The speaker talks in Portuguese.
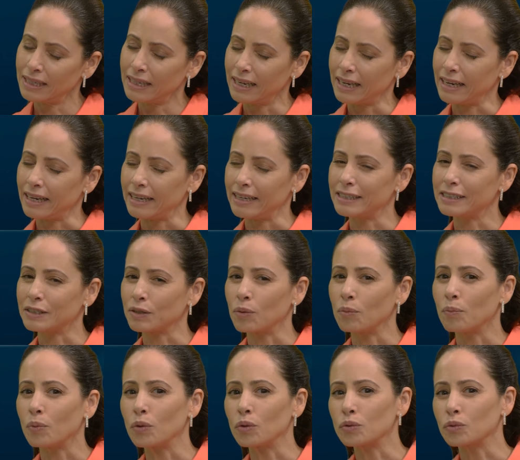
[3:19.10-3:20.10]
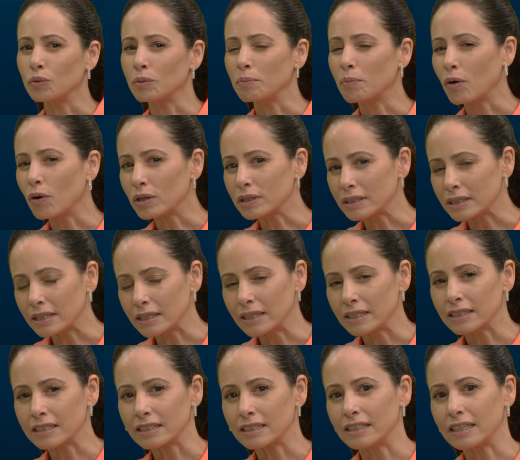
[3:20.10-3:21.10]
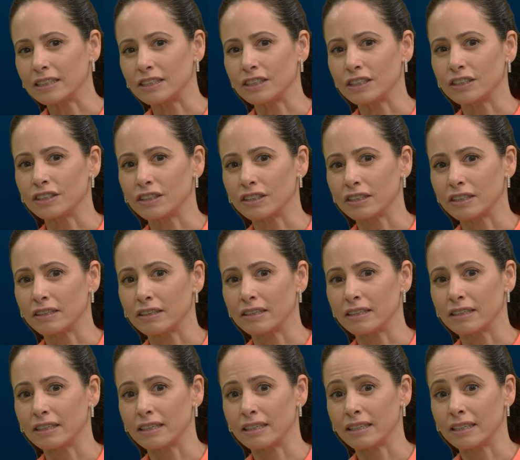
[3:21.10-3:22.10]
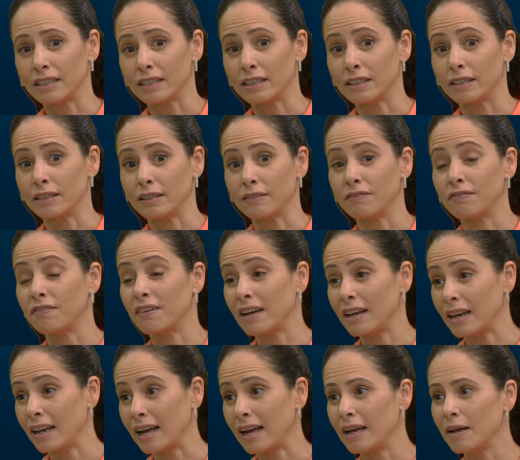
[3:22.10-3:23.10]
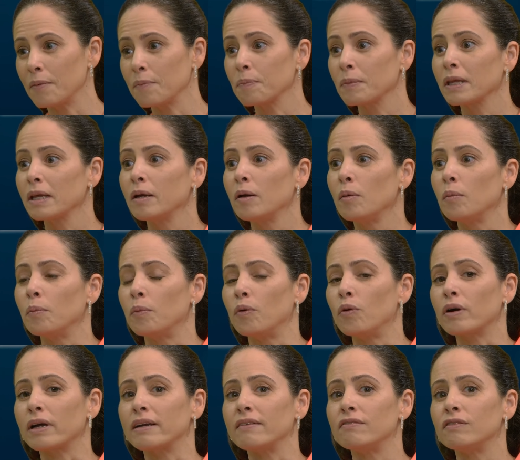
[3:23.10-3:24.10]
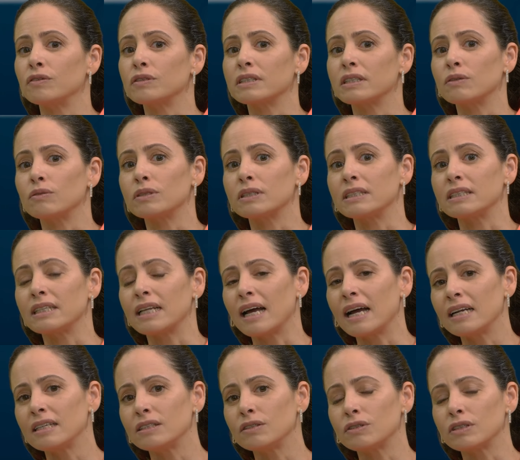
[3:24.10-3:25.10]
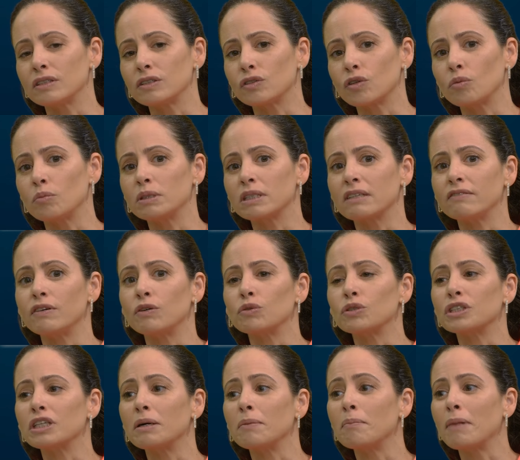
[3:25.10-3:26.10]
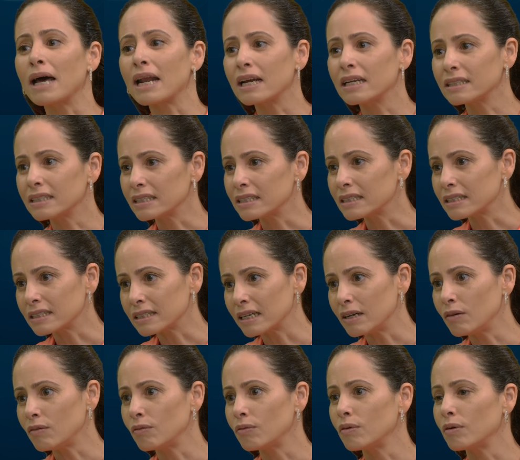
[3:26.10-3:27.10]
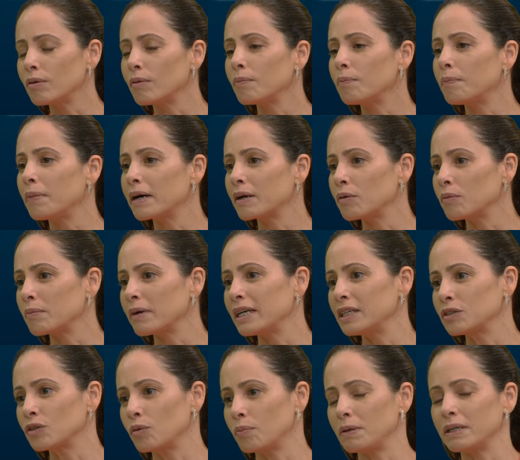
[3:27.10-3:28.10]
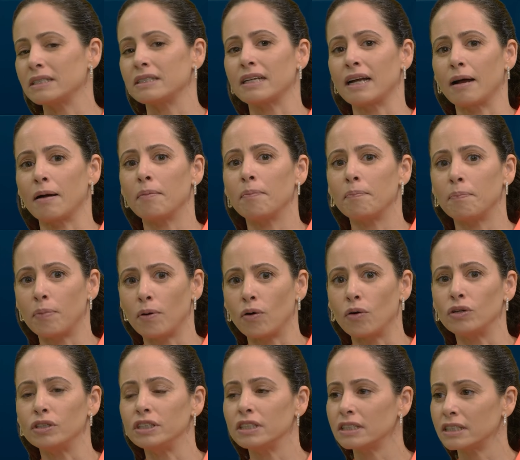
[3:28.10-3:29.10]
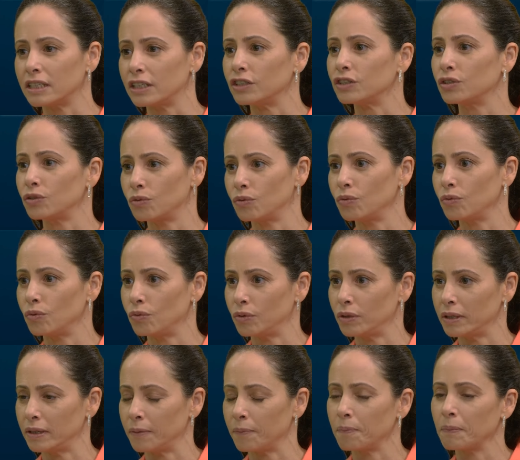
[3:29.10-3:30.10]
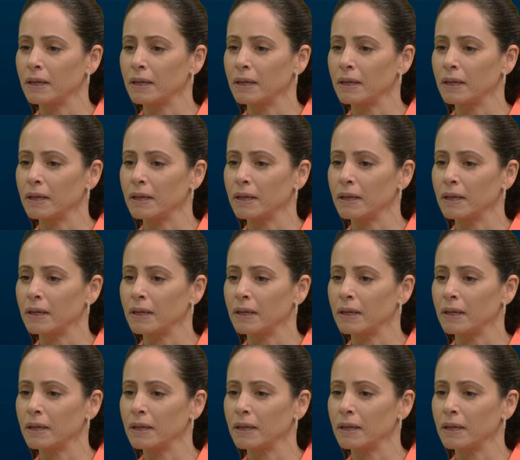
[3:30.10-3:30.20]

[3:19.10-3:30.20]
É, esse é um ponto importante da gente falar, porque vão ser os sinais e sintomas que vão chamar a atenção para o médico pensar: pode ser chikungunya.